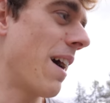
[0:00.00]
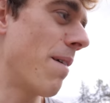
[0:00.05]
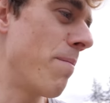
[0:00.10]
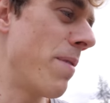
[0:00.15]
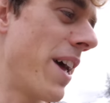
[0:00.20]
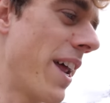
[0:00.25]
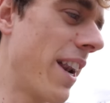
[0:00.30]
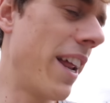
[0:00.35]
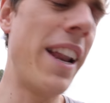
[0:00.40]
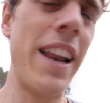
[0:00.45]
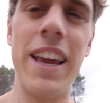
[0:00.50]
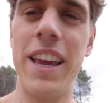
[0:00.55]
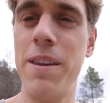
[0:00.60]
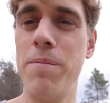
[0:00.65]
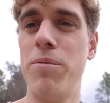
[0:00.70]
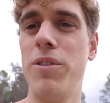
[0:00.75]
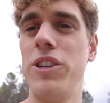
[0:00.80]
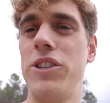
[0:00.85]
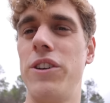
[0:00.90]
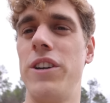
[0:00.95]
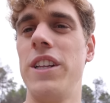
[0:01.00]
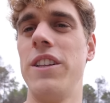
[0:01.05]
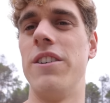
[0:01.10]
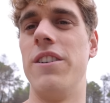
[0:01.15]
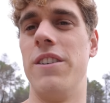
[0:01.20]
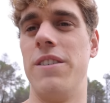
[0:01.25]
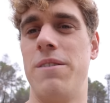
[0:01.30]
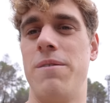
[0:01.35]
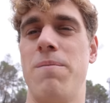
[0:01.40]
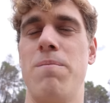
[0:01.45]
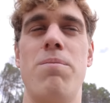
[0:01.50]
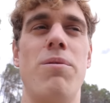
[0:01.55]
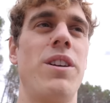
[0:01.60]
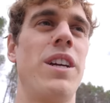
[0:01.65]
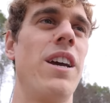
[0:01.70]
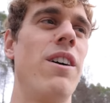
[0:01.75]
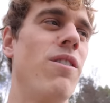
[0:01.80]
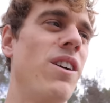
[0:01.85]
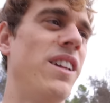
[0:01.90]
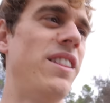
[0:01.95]
cambiarle el equipo de sonido
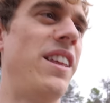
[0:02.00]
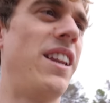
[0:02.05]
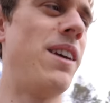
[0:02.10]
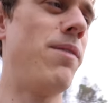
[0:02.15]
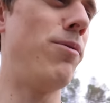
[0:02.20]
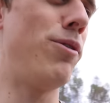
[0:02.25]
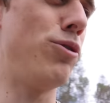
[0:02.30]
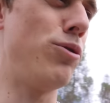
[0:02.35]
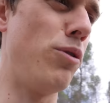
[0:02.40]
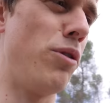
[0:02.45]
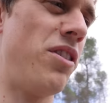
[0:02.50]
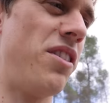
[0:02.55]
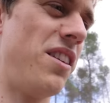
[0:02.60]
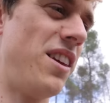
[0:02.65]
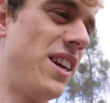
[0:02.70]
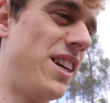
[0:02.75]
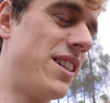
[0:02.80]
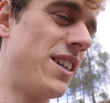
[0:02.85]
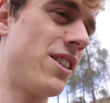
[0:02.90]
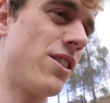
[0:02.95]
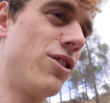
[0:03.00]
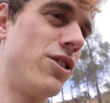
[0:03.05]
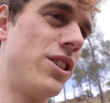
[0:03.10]
porque aunque tiene Bluetooth y esas